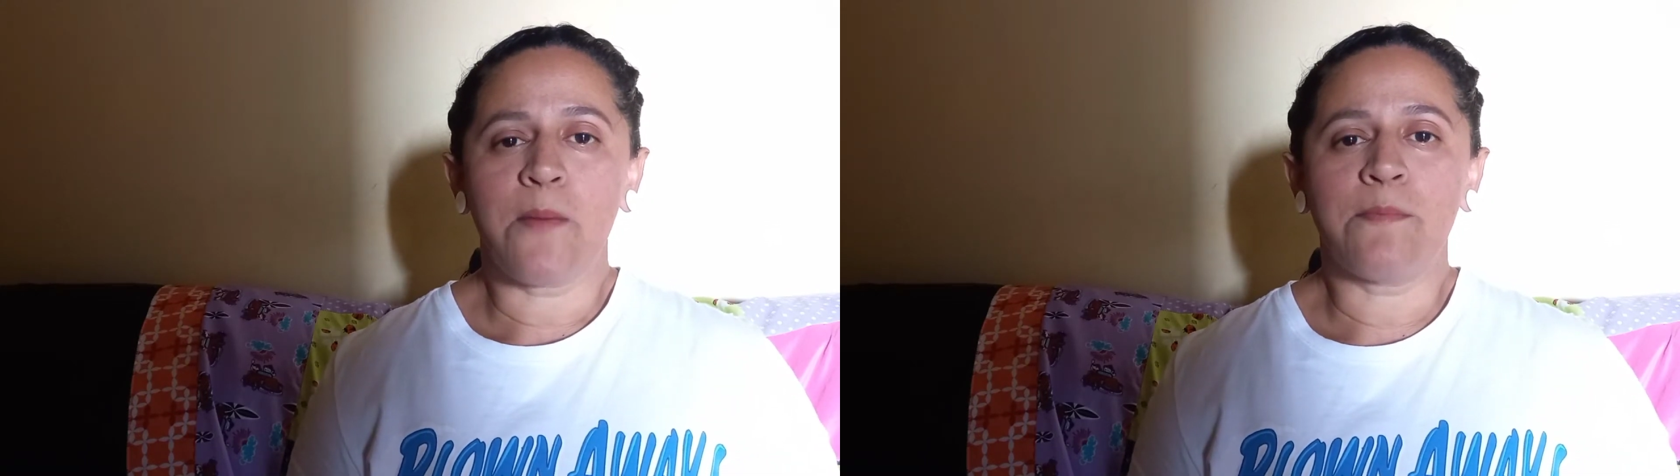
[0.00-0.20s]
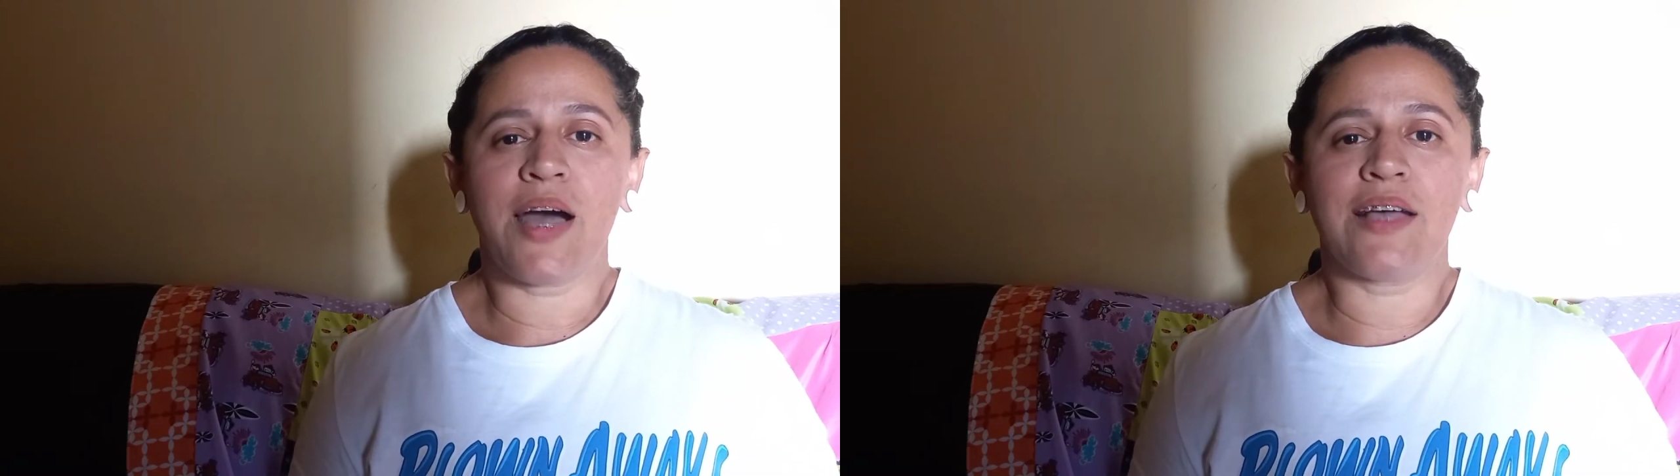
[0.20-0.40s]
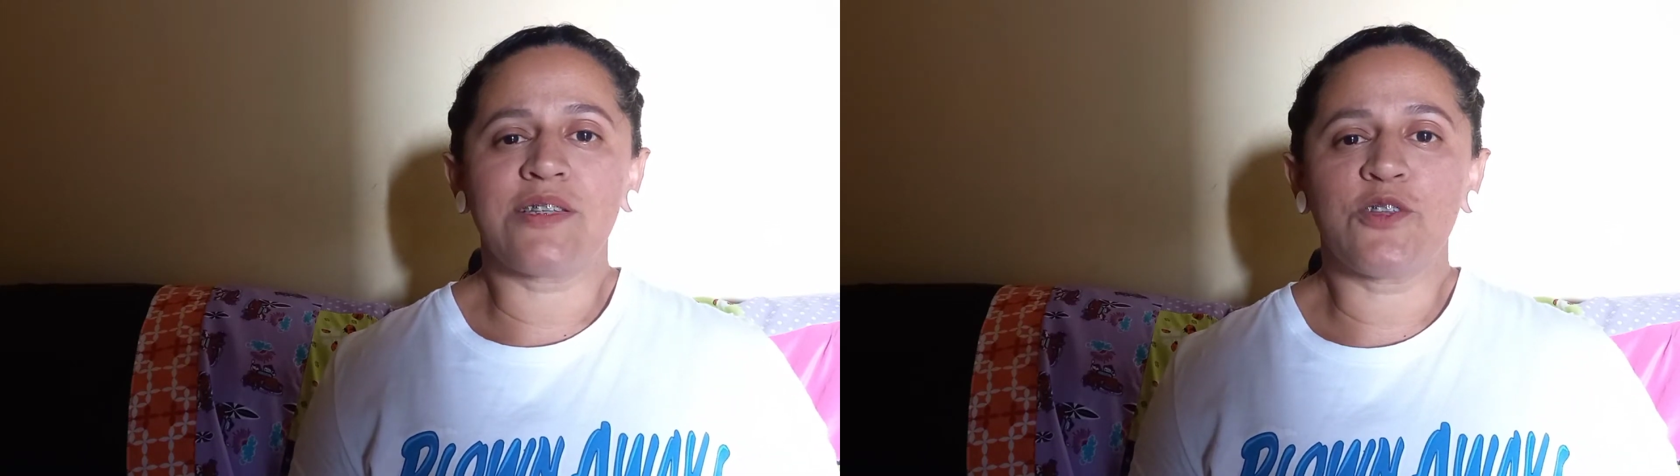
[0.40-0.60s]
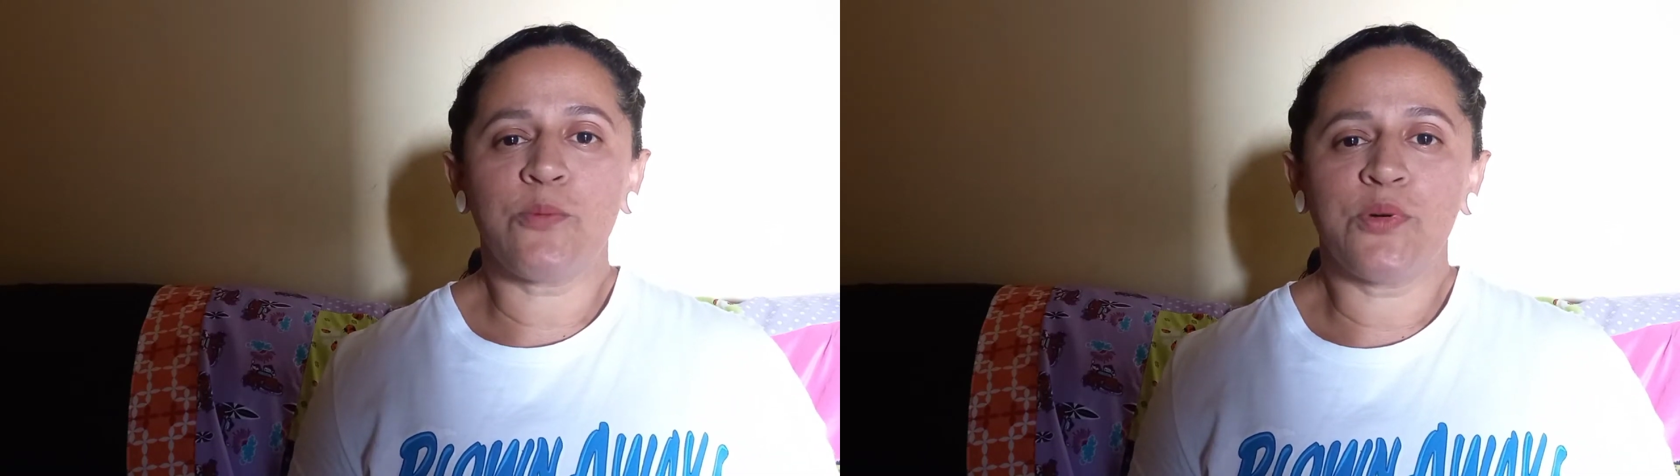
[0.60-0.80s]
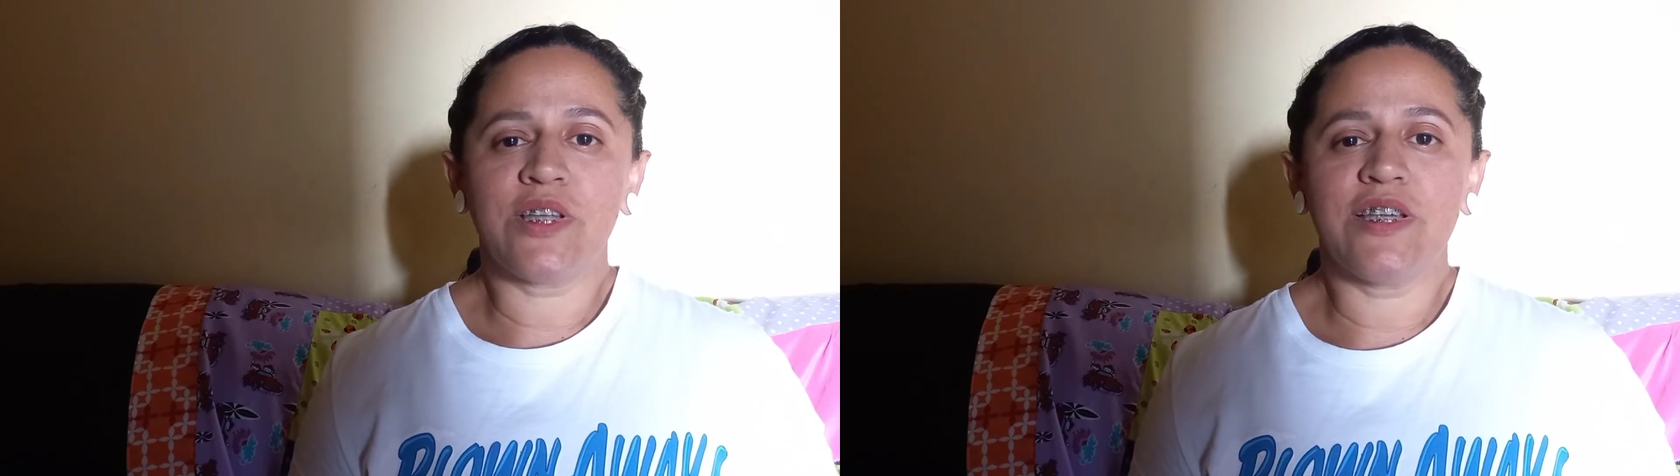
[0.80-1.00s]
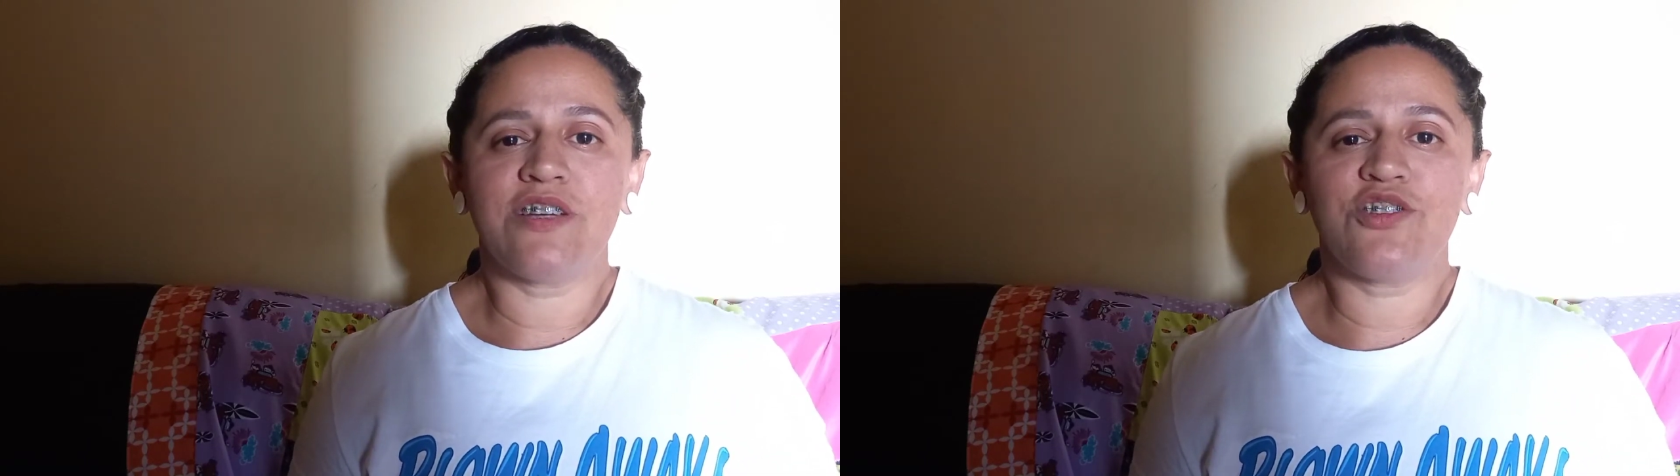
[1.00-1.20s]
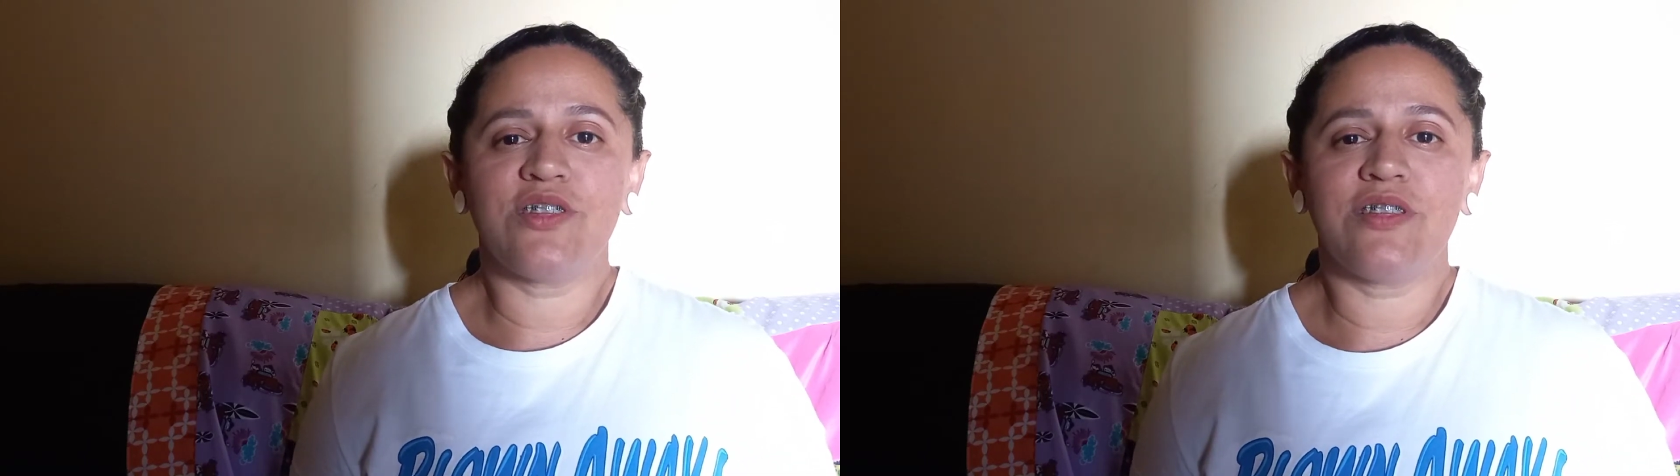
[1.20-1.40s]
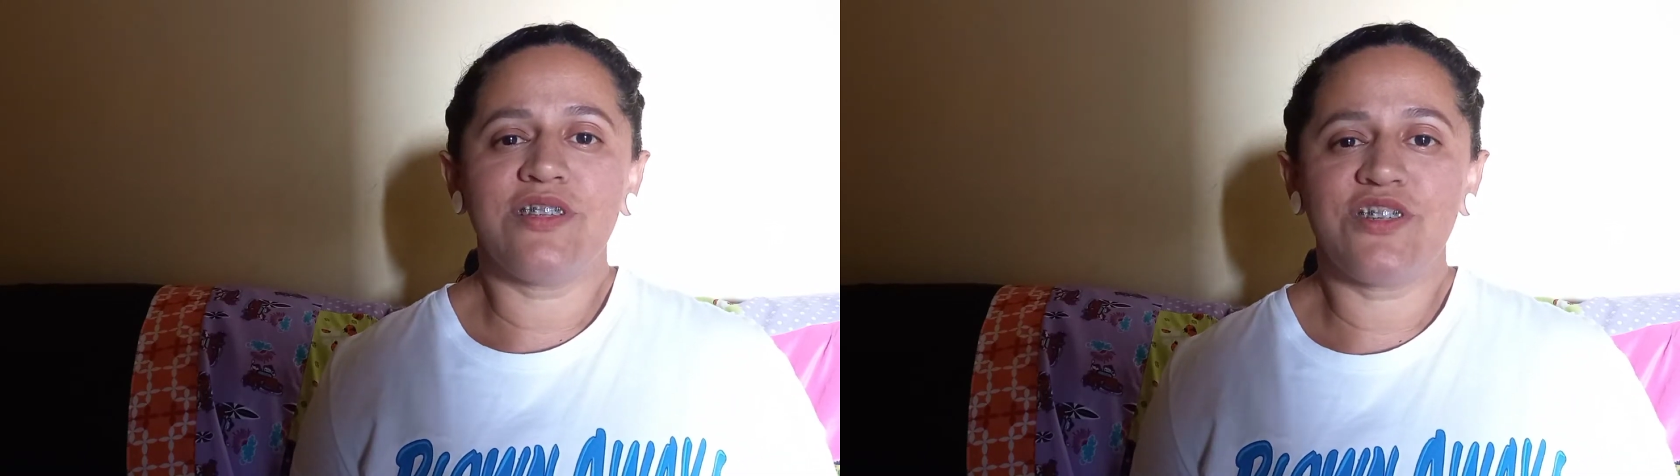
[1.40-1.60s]
mas eu não poderia de
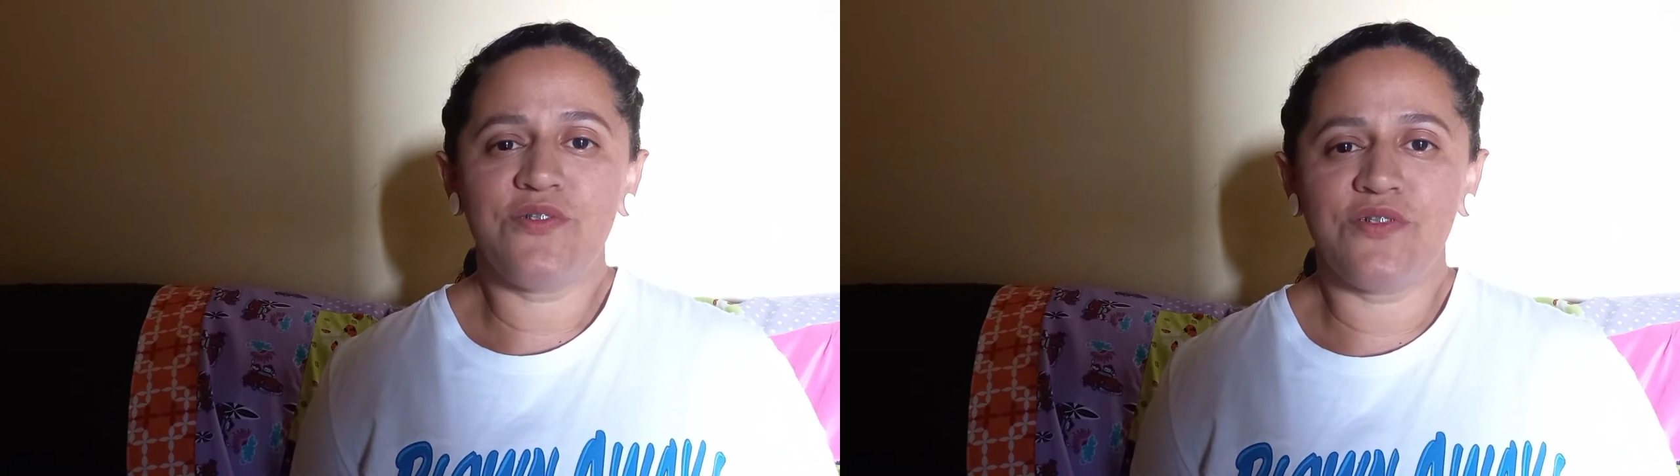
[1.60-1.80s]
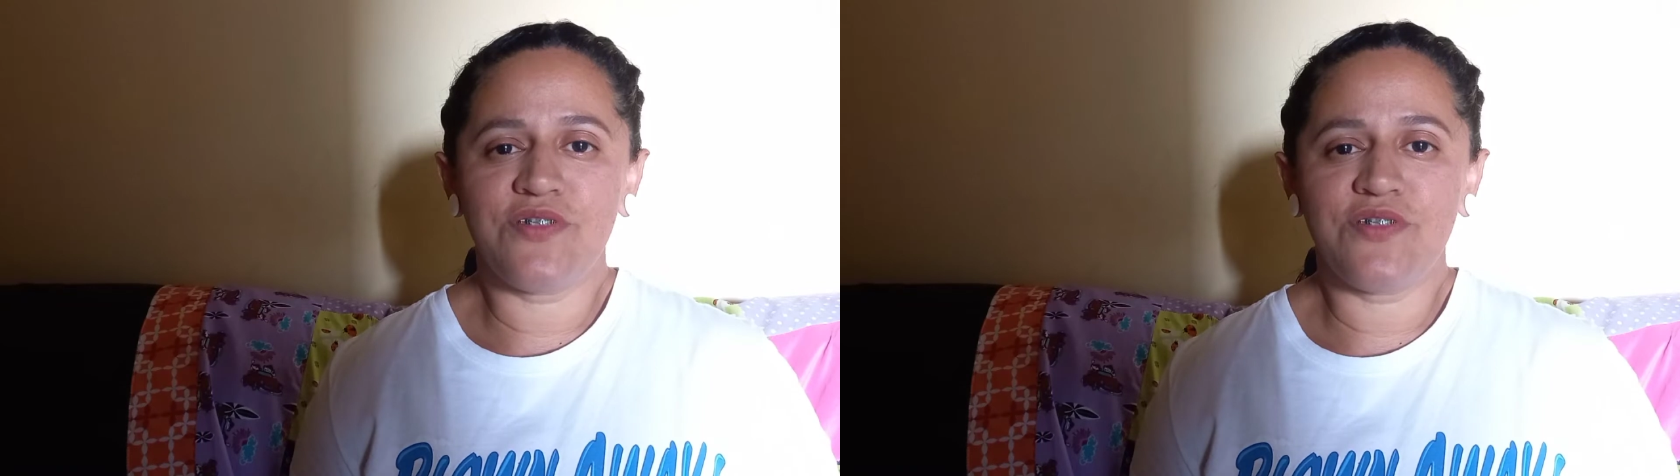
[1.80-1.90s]
de,